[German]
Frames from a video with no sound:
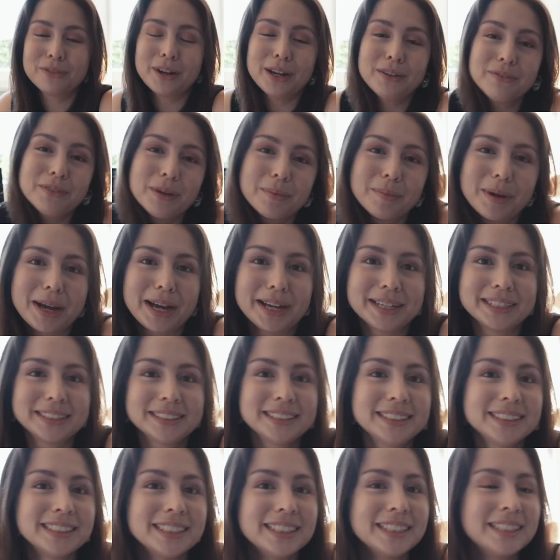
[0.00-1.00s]
fangen wir mal
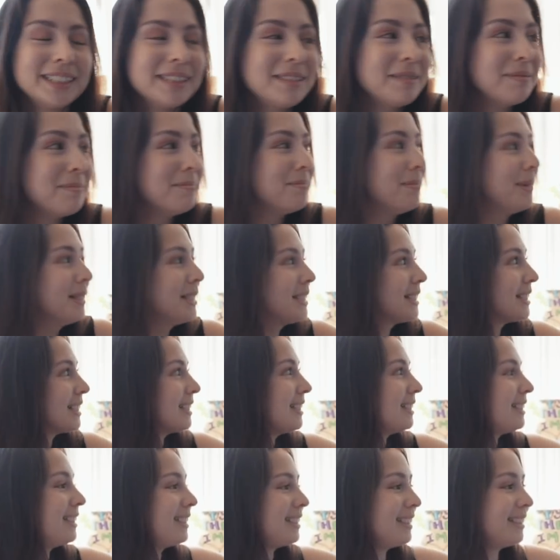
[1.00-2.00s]
an mit
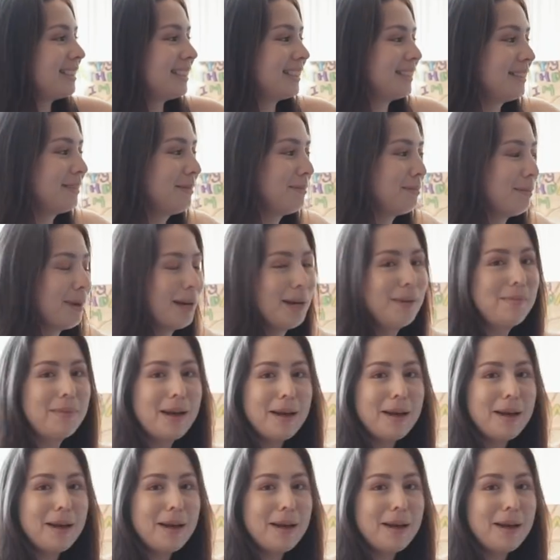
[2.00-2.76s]
meinem